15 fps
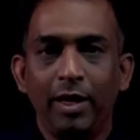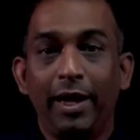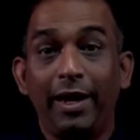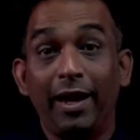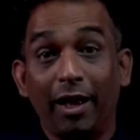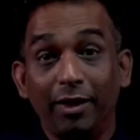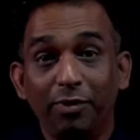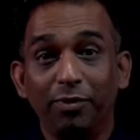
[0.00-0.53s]

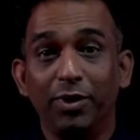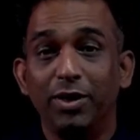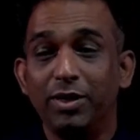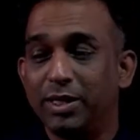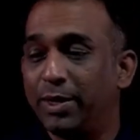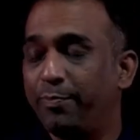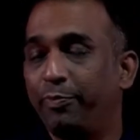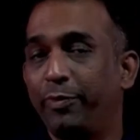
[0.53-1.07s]
இன் அதர்
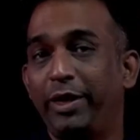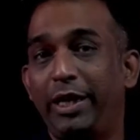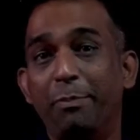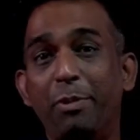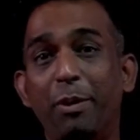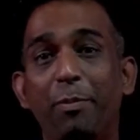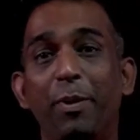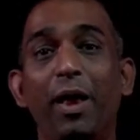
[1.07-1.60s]
வேர்ட்ஸ்
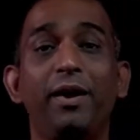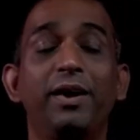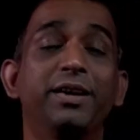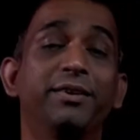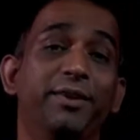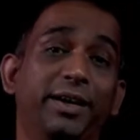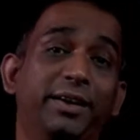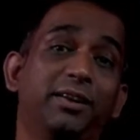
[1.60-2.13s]
எப்பப்பெல்லாம்
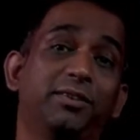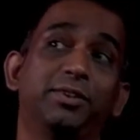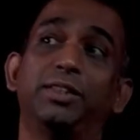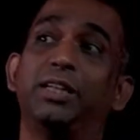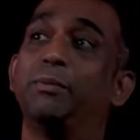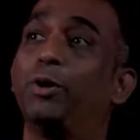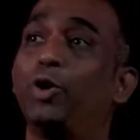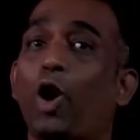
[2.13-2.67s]
ரெண்டு வெக்டர் வந்து
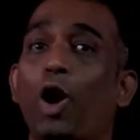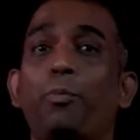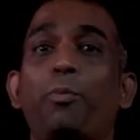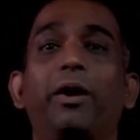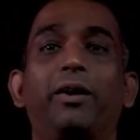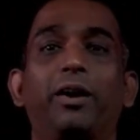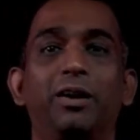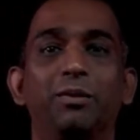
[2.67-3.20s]
நம்ம டாட்
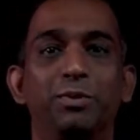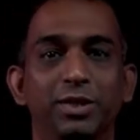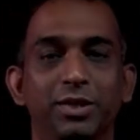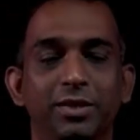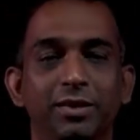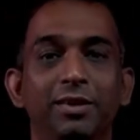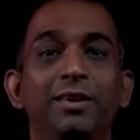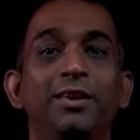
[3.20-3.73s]
ப்ராடக்ட்
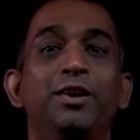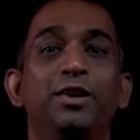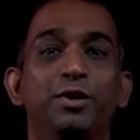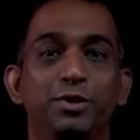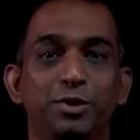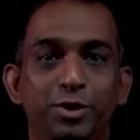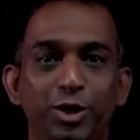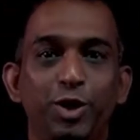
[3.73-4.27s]
கண்டுபிடிச்சி
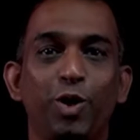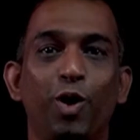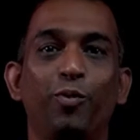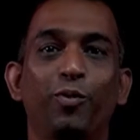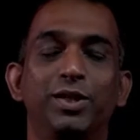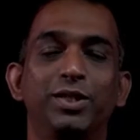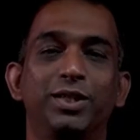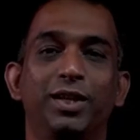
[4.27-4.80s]
ஜீரோன்னு
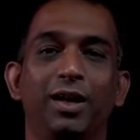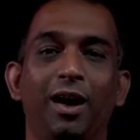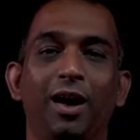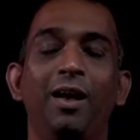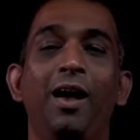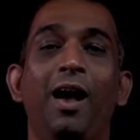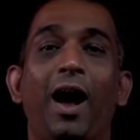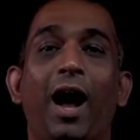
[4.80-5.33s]
வந்துச்சுன்னா
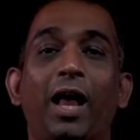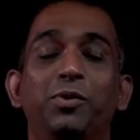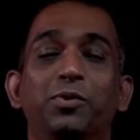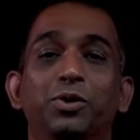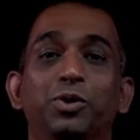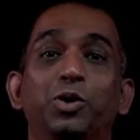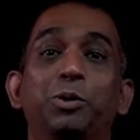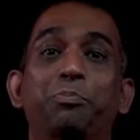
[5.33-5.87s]
அது
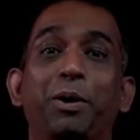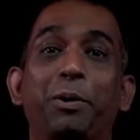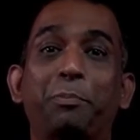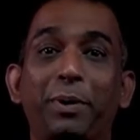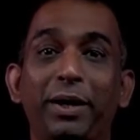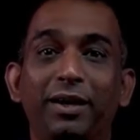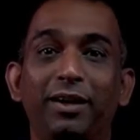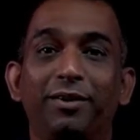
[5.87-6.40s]
வந்து ஒரு
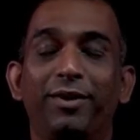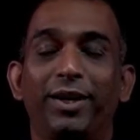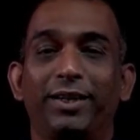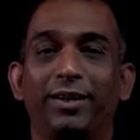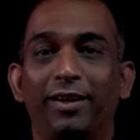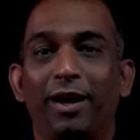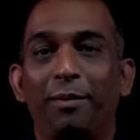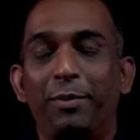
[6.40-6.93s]
பெர்பண்டிகுலர்
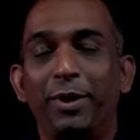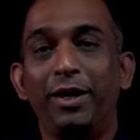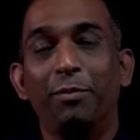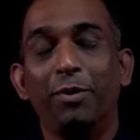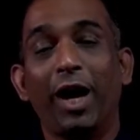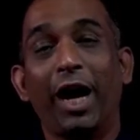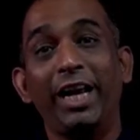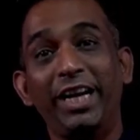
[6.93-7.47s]
வெக்டர் அப்படின்னு
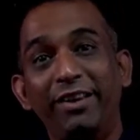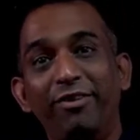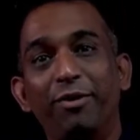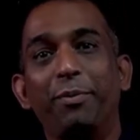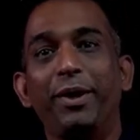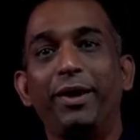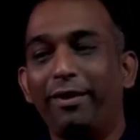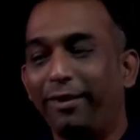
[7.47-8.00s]
நம்ம ஐடென்டிஃபை
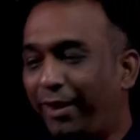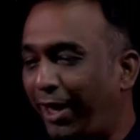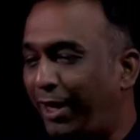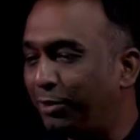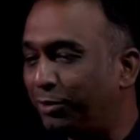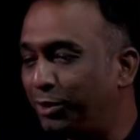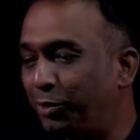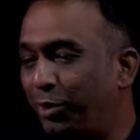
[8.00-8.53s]
பண்ணிக்கிறதுக்கே
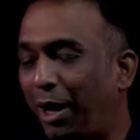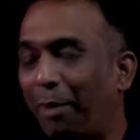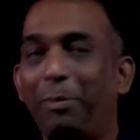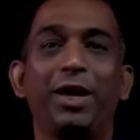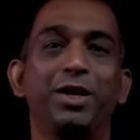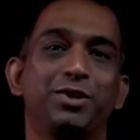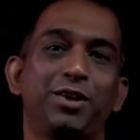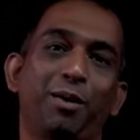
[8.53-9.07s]
இது வந்து ஒரு
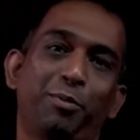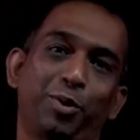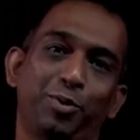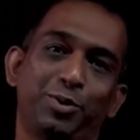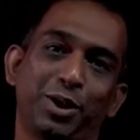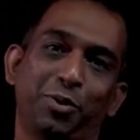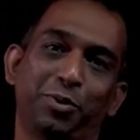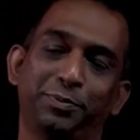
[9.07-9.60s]
அப்ளிகேஷன் நமக்கு
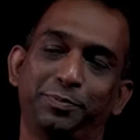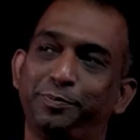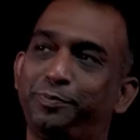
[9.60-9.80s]
யூஸ் ஆகும்